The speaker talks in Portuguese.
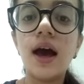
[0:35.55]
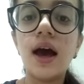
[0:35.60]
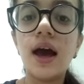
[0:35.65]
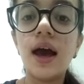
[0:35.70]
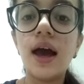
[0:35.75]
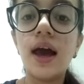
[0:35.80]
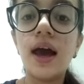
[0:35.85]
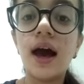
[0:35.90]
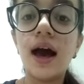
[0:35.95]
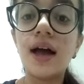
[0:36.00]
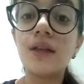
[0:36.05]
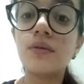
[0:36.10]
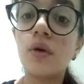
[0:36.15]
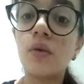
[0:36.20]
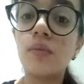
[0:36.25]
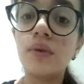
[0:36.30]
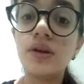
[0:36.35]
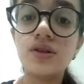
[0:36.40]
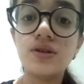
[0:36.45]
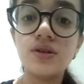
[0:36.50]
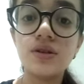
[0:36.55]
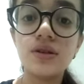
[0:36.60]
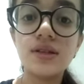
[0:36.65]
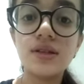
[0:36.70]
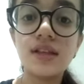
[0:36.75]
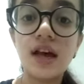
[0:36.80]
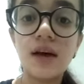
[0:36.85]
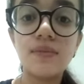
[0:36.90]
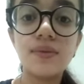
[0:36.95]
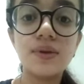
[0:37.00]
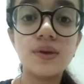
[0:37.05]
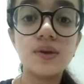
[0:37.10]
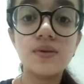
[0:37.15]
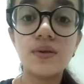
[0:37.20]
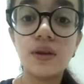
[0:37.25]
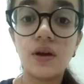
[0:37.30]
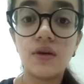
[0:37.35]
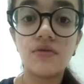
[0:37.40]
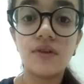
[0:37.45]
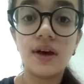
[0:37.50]
É, atualmente a gente sabe que
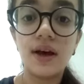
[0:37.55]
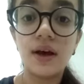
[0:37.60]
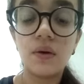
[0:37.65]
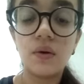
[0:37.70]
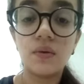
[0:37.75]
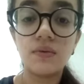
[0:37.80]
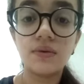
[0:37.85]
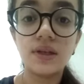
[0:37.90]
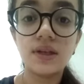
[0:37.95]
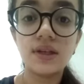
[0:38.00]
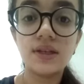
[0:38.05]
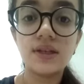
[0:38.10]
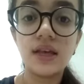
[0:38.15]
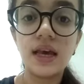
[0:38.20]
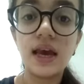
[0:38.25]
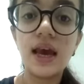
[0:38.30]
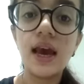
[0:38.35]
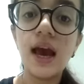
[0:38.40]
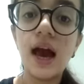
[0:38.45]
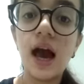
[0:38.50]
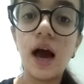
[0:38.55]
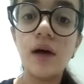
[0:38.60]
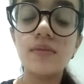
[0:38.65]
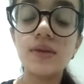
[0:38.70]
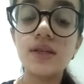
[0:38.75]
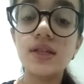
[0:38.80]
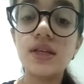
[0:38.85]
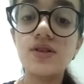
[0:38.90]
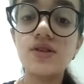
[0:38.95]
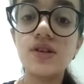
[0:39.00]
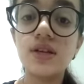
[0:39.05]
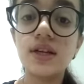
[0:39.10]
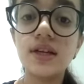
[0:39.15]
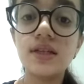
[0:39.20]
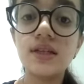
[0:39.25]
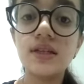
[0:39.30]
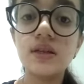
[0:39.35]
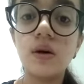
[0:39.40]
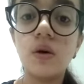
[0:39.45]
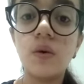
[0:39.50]
isso não vai acontecer. A
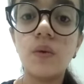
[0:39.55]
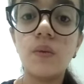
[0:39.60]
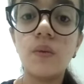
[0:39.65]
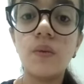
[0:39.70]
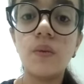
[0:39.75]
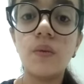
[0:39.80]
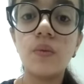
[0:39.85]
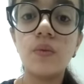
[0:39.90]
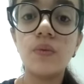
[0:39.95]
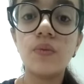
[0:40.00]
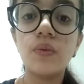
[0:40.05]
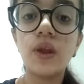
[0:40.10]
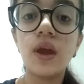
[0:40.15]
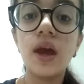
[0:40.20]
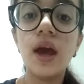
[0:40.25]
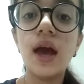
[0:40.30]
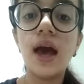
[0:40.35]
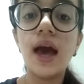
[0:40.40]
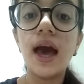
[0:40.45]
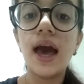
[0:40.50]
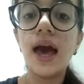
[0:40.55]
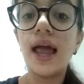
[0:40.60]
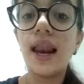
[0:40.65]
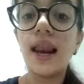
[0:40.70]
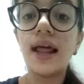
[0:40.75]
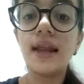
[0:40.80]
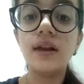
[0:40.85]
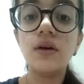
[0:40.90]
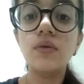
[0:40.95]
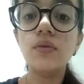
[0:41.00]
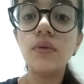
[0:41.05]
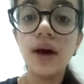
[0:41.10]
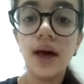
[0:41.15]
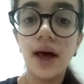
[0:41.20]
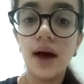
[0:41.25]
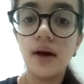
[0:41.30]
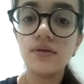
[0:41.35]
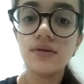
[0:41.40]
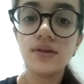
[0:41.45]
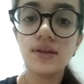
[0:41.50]
miscigenação ela não
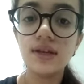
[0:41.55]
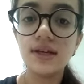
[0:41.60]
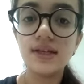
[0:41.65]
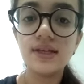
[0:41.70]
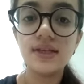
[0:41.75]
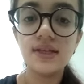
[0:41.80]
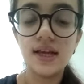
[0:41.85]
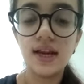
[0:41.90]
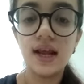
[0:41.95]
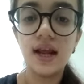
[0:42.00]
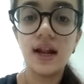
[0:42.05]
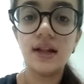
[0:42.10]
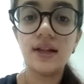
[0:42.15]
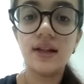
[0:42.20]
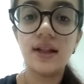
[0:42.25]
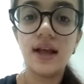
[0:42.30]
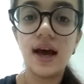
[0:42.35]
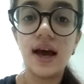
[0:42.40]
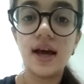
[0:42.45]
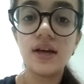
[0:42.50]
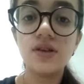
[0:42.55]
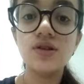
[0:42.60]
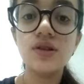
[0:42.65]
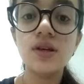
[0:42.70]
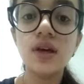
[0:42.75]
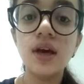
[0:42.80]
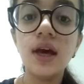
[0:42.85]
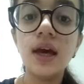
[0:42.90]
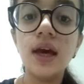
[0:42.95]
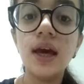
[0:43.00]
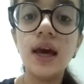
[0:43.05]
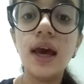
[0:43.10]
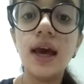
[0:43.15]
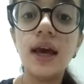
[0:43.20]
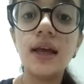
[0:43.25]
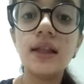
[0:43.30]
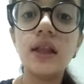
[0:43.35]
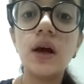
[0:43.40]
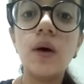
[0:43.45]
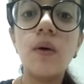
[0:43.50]
causa esterilidade,
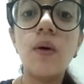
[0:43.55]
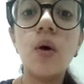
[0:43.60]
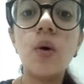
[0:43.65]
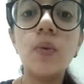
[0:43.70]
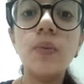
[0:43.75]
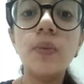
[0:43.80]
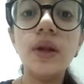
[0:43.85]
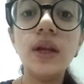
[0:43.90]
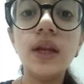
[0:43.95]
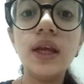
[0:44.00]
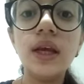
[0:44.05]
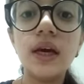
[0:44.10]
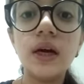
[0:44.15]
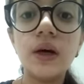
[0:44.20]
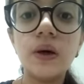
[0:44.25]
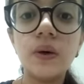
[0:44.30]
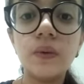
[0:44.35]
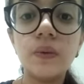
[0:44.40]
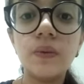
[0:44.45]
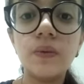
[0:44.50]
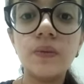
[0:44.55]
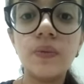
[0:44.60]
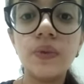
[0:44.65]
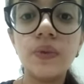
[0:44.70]
então a opinião